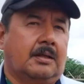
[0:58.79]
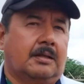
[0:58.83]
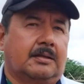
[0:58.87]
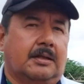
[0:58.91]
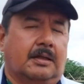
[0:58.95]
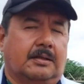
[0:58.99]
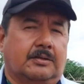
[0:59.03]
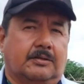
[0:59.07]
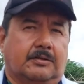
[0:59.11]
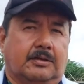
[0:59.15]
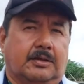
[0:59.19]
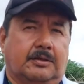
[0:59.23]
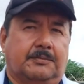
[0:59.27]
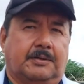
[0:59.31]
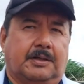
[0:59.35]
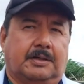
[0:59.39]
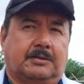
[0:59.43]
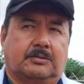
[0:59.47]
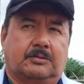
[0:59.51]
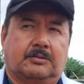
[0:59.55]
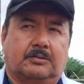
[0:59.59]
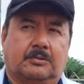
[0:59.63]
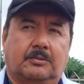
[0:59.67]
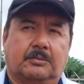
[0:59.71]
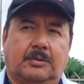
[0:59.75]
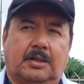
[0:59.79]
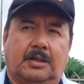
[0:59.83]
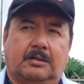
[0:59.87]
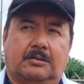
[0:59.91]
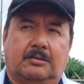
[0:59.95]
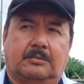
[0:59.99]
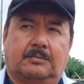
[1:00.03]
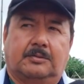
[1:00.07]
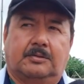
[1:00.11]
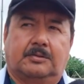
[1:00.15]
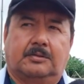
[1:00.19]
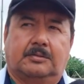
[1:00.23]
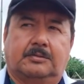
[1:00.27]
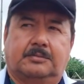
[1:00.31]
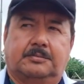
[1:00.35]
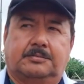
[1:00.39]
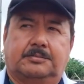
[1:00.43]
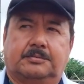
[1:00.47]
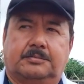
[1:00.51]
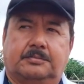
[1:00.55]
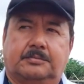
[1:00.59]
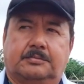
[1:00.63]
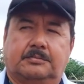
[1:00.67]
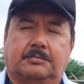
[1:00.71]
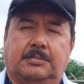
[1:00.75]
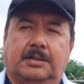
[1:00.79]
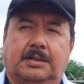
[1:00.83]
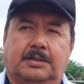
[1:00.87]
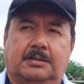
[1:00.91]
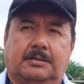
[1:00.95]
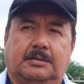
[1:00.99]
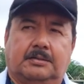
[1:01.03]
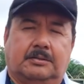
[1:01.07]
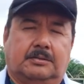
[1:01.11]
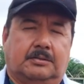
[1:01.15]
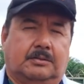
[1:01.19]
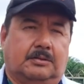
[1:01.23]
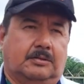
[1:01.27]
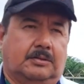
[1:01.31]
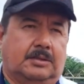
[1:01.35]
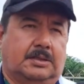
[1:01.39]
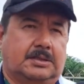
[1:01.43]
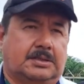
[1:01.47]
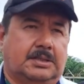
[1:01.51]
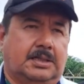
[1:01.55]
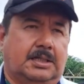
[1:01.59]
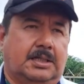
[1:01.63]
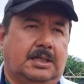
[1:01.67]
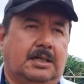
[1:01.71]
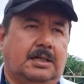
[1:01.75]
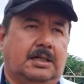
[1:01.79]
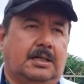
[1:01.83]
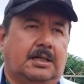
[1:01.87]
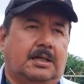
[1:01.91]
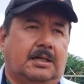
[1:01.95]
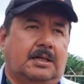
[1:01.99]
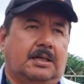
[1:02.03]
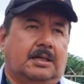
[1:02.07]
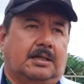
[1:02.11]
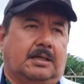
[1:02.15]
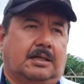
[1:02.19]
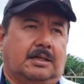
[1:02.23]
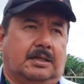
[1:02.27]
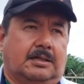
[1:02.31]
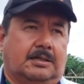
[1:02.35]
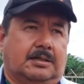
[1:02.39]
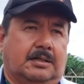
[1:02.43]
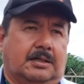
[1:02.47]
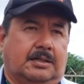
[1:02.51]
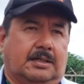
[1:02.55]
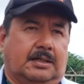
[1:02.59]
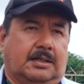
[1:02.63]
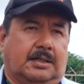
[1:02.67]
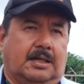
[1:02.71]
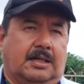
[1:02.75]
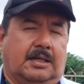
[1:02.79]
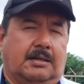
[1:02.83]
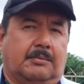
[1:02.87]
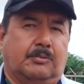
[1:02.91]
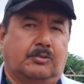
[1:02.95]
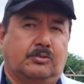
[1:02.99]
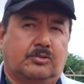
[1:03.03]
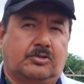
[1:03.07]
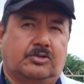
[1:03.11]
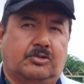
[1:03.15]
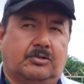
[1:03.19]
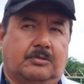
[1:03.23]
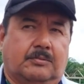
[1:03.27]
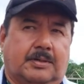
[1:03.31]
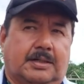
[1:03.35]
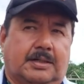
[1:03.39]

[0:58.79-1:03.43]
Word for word: tanto en infraestructura como bien lo decía, que se requiere mucho,